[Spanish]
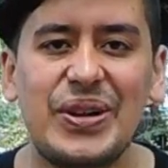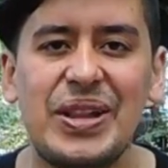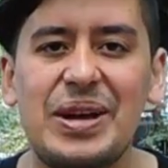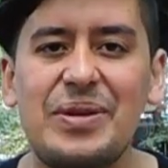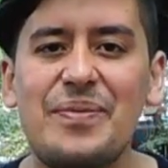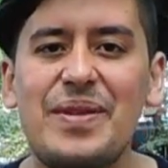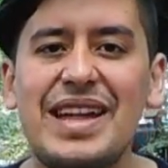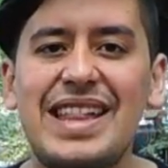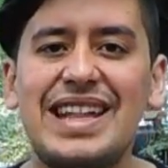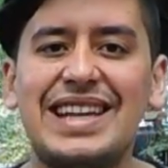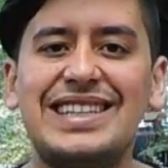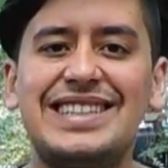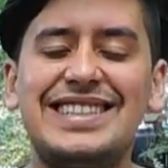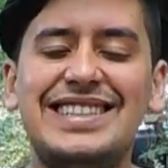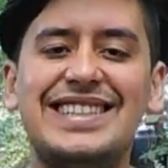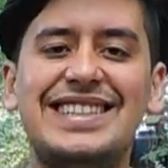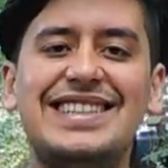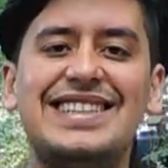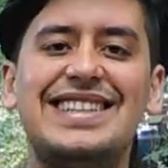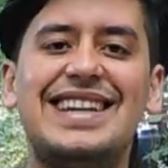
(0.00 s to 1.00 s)
de
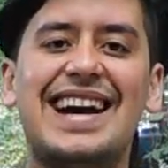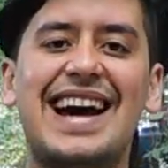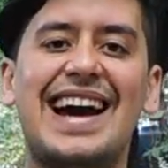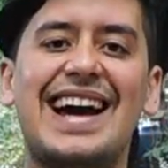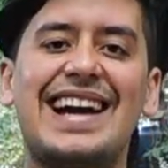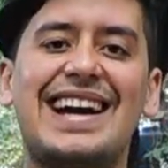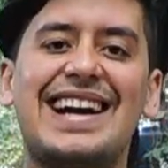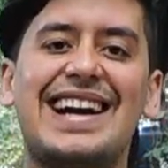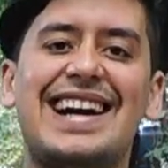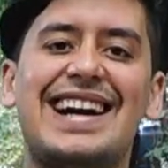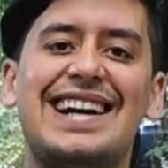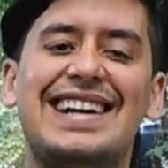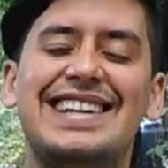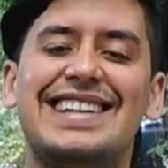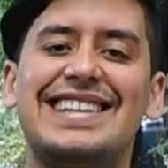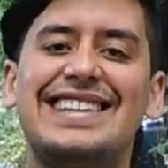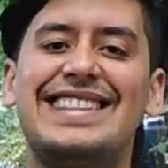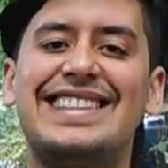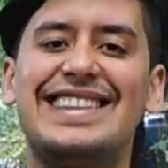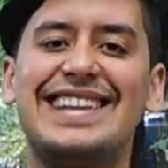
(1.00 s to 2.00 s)
Medellín, acá
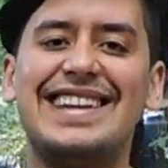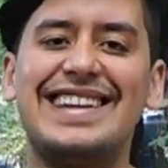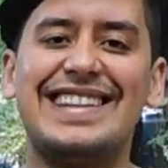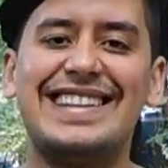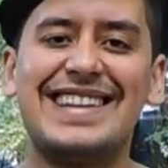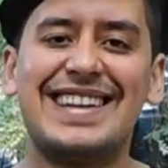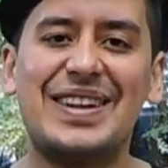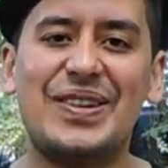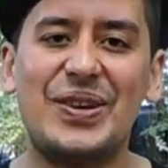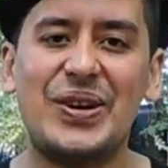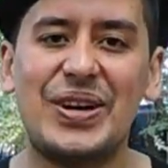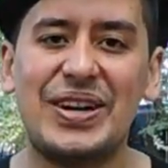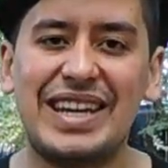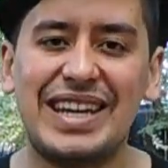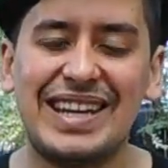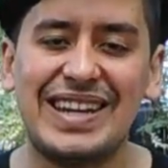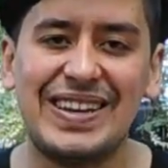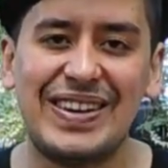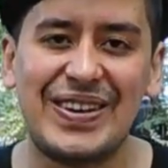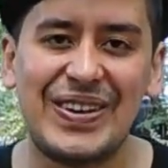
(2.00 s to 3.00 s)
desde
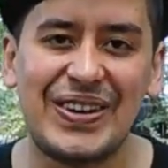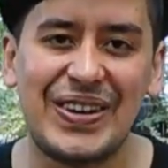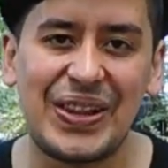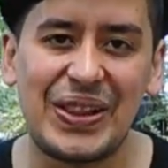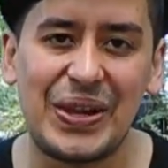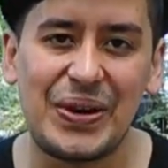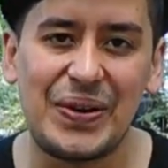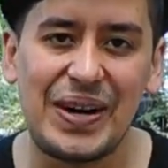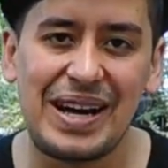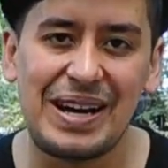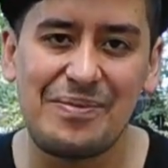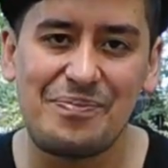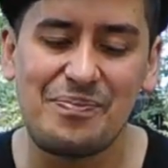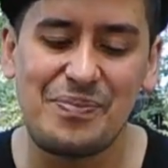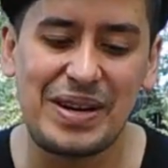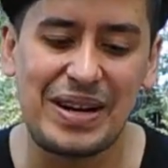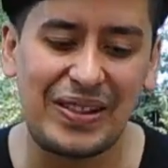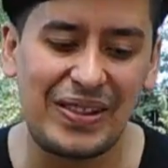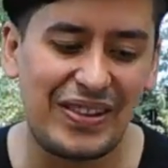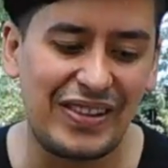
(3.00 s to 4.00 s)
Cosquín, Córdoba.
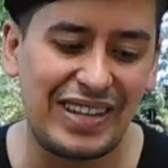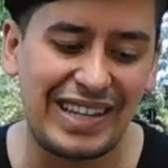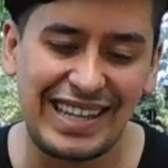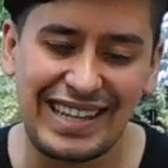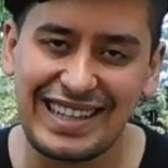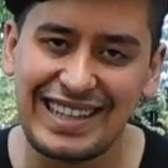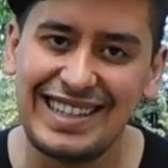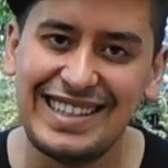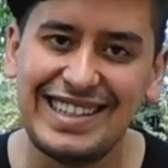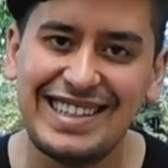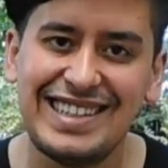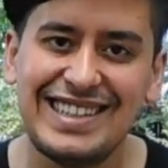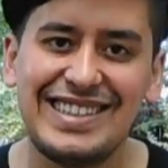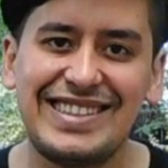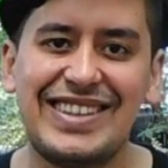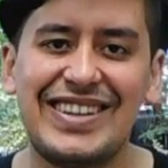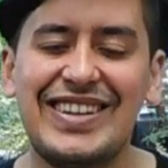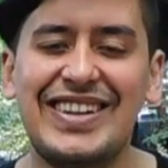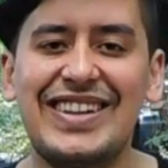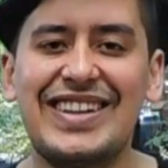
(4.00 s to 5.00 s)
Perdonen
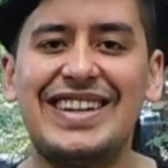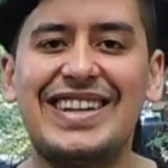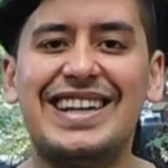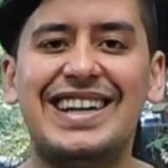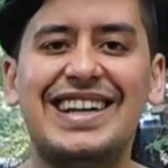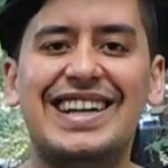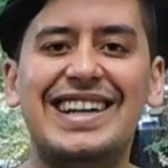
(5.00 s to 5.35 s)
todo,